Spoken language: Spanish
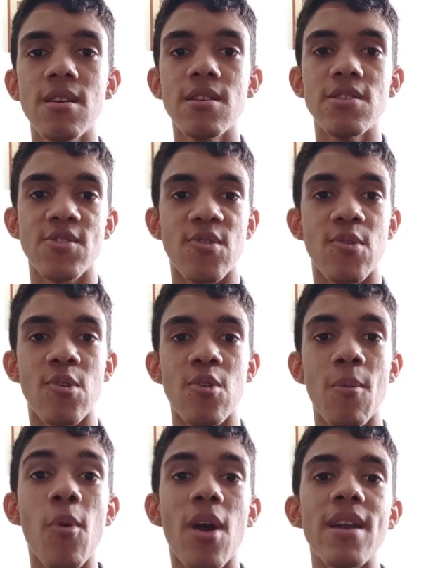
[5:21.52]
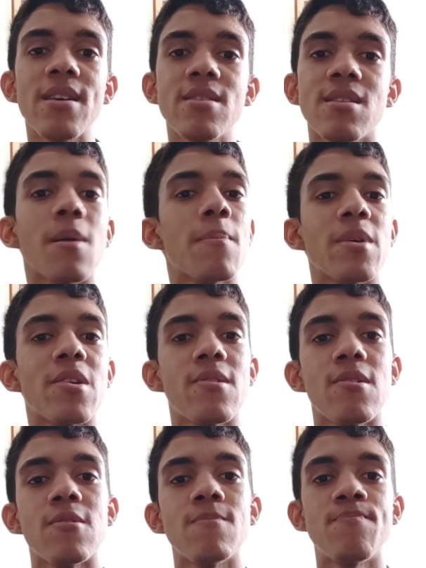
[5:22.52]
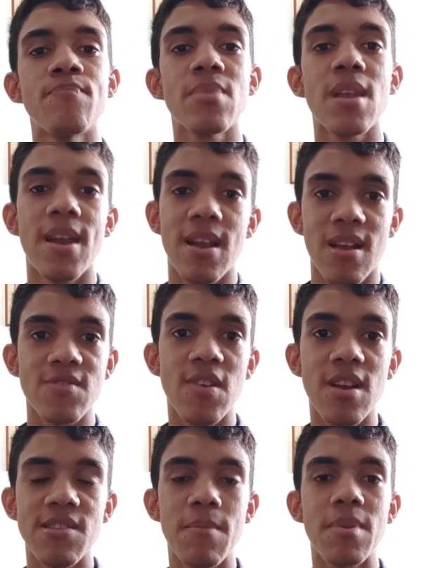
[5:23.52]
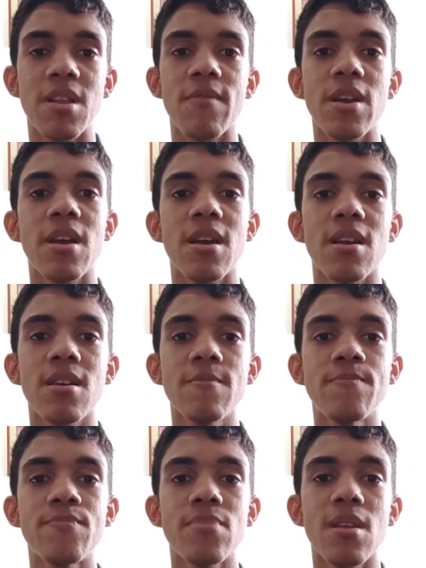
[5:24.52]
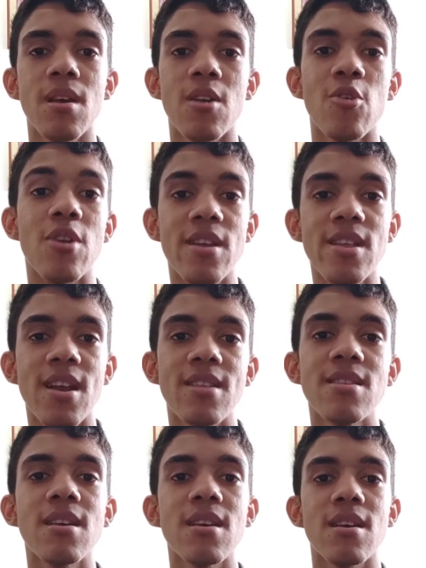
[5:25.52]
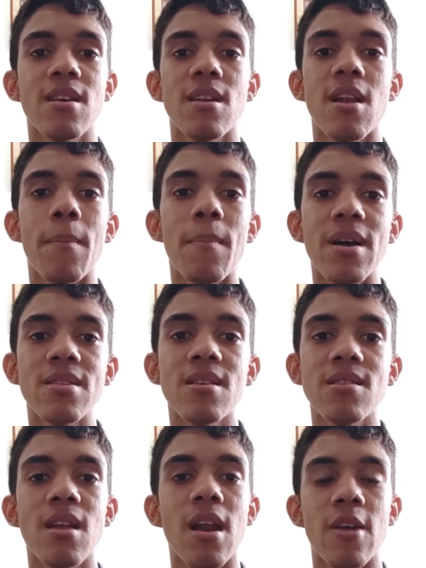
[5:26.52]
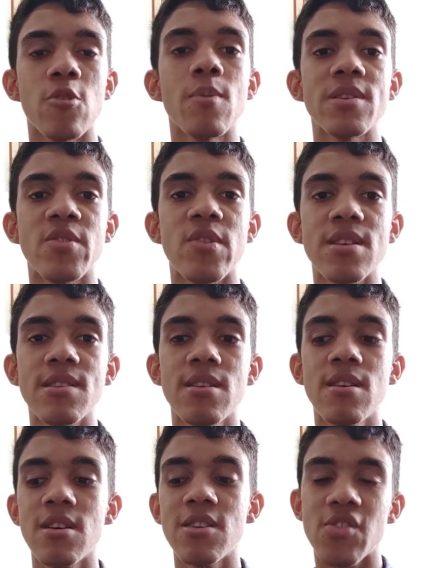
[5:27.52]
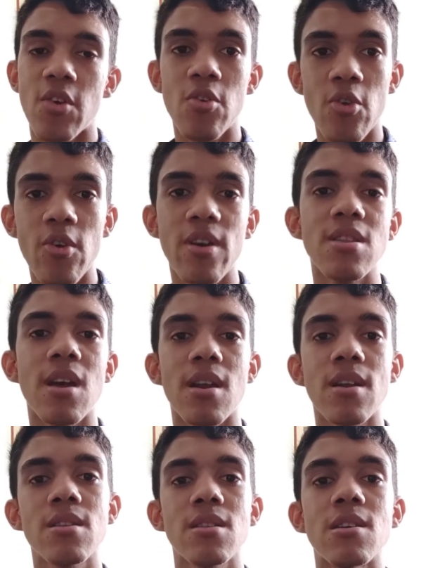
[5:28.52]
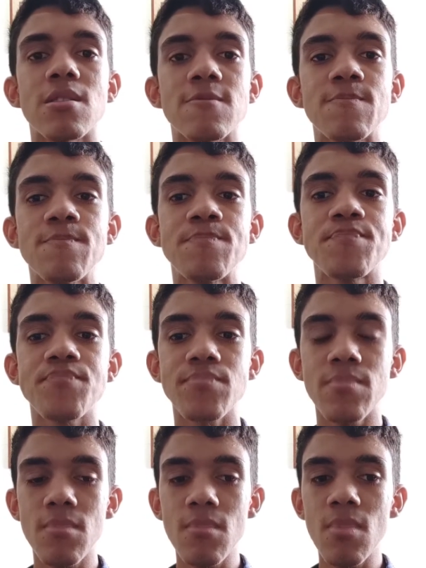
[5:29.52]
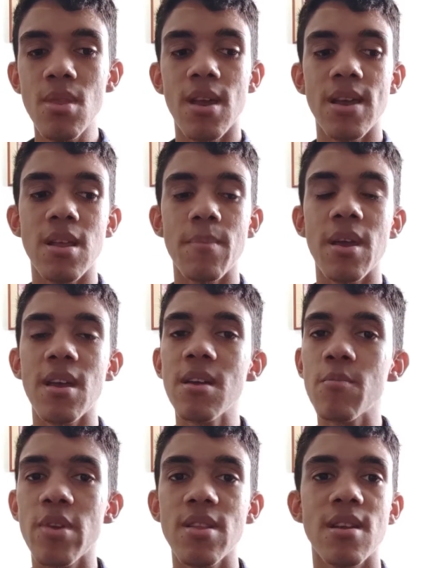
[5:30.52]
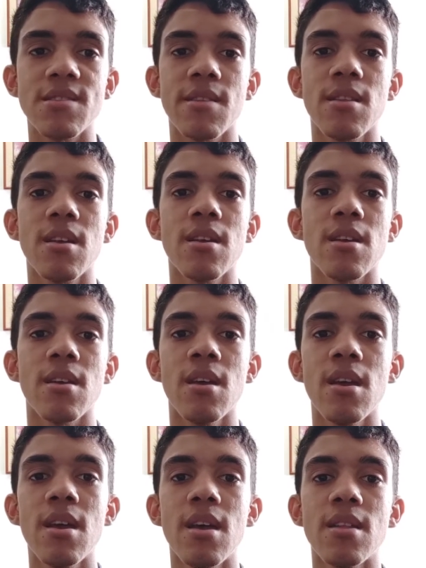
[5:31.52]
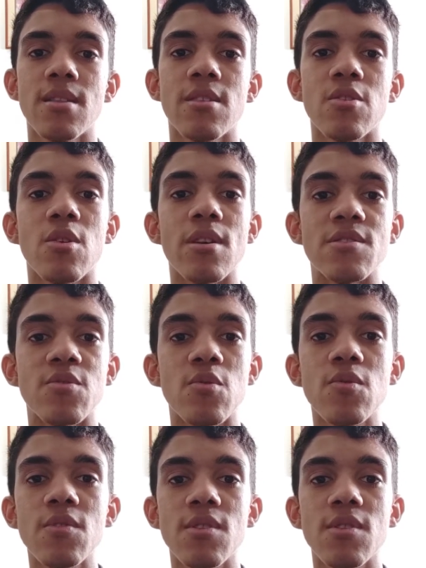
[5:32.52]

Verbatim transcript: son los vocalistas, pero en el caso de la champeta africana, los líderes de las bandas, de las agrupaciones, son los guitarristas. Y también es muy interesante que dentro de Sucus